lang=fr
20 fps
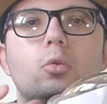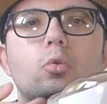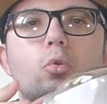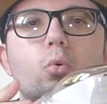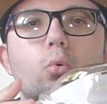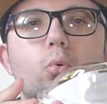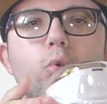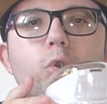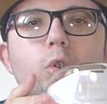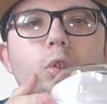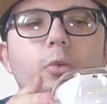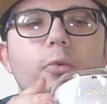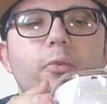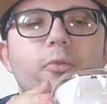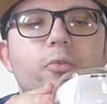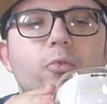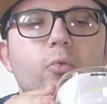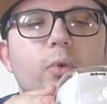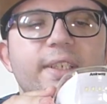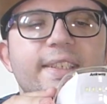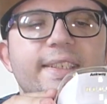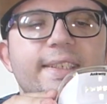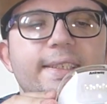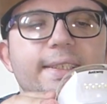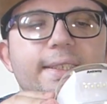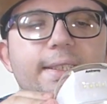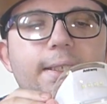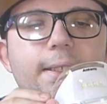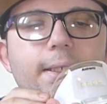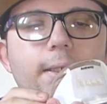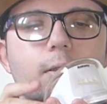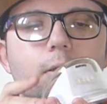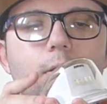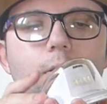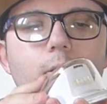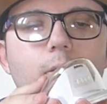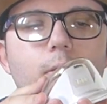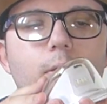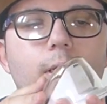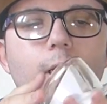Donc voici
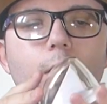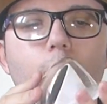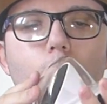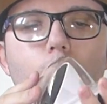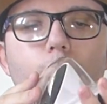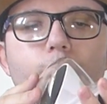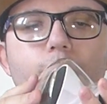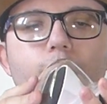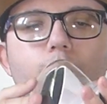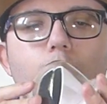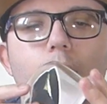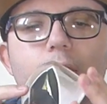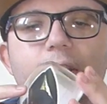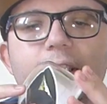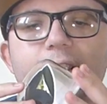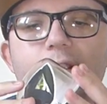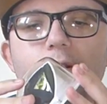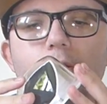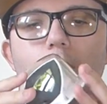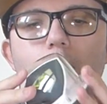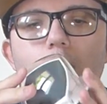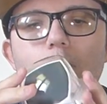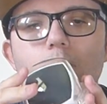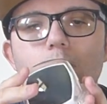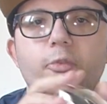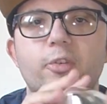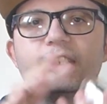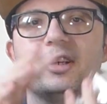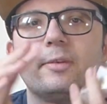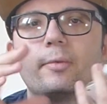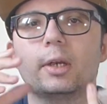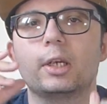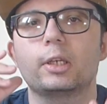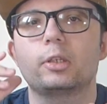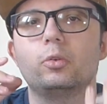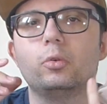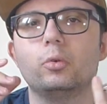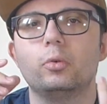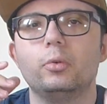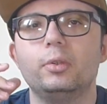euh, la lampe en question. Faut savoir
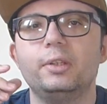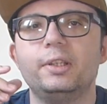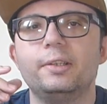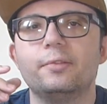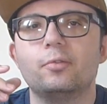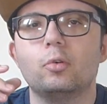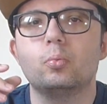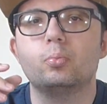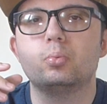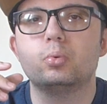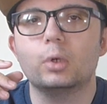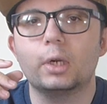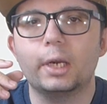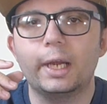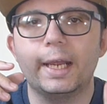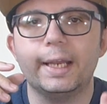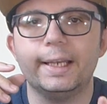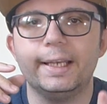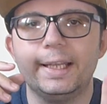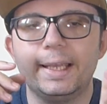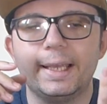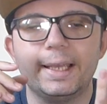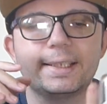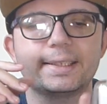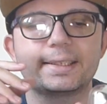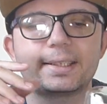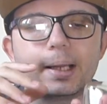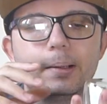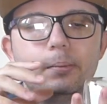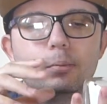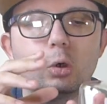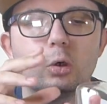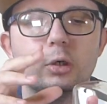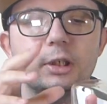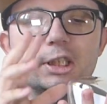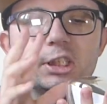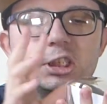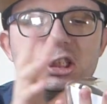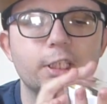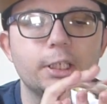que niveau poids, elle est extrêmement
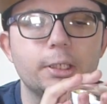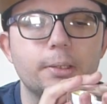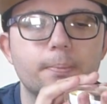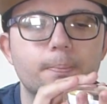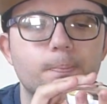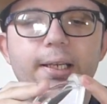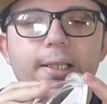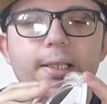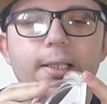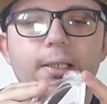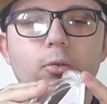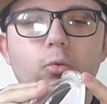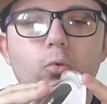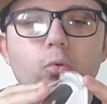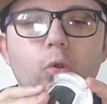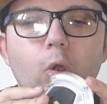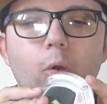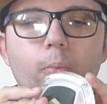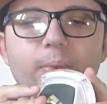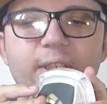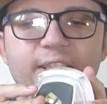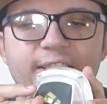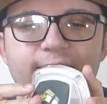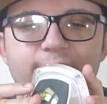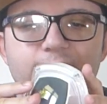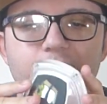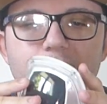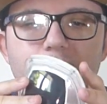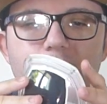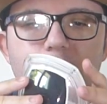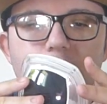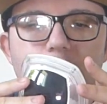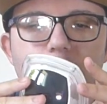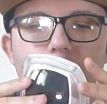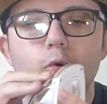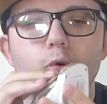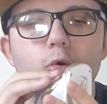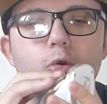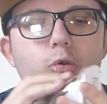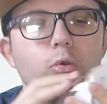léger. Elle est tout en plastique.
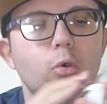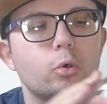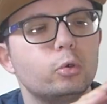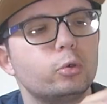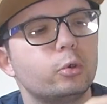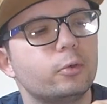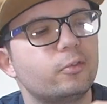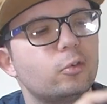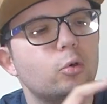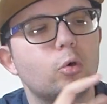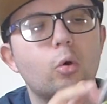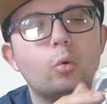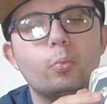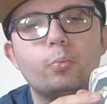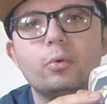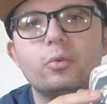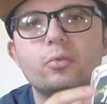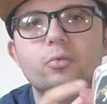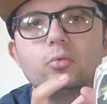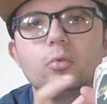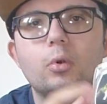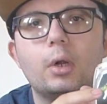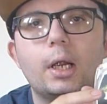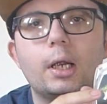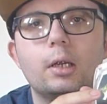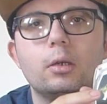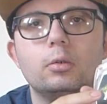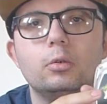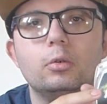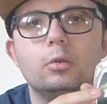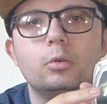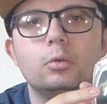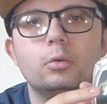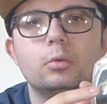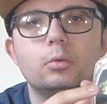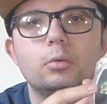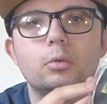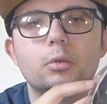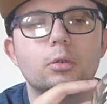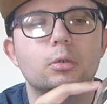Donc sur le devant, on peut voir
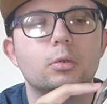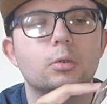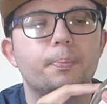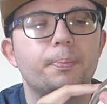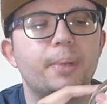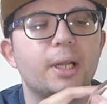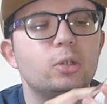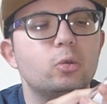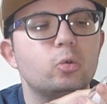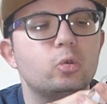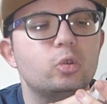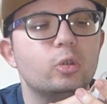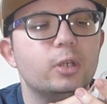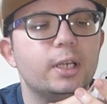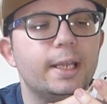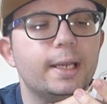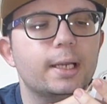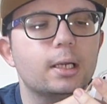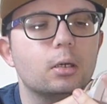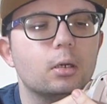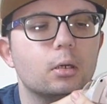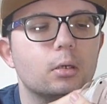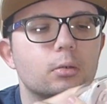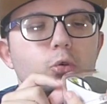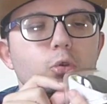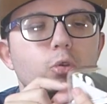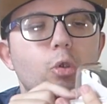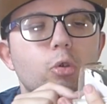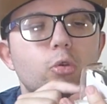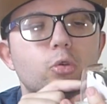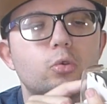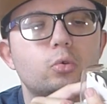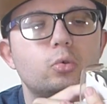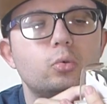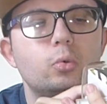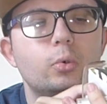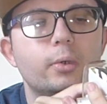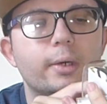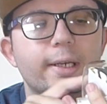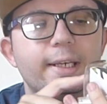le euh, panneau solaire. Juste en
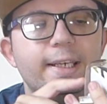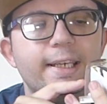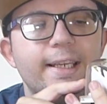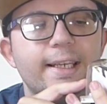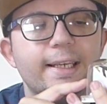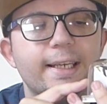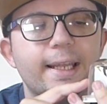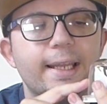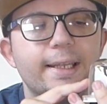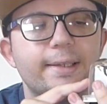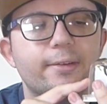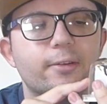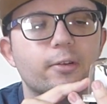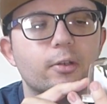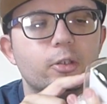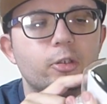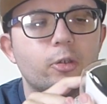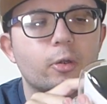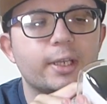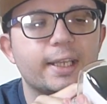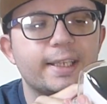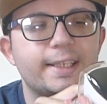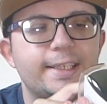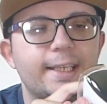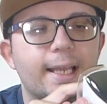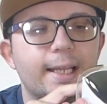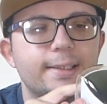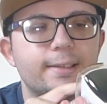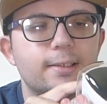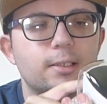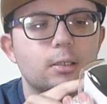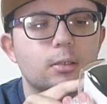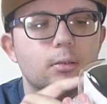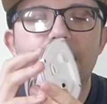dessous, les LED, il y en a 4.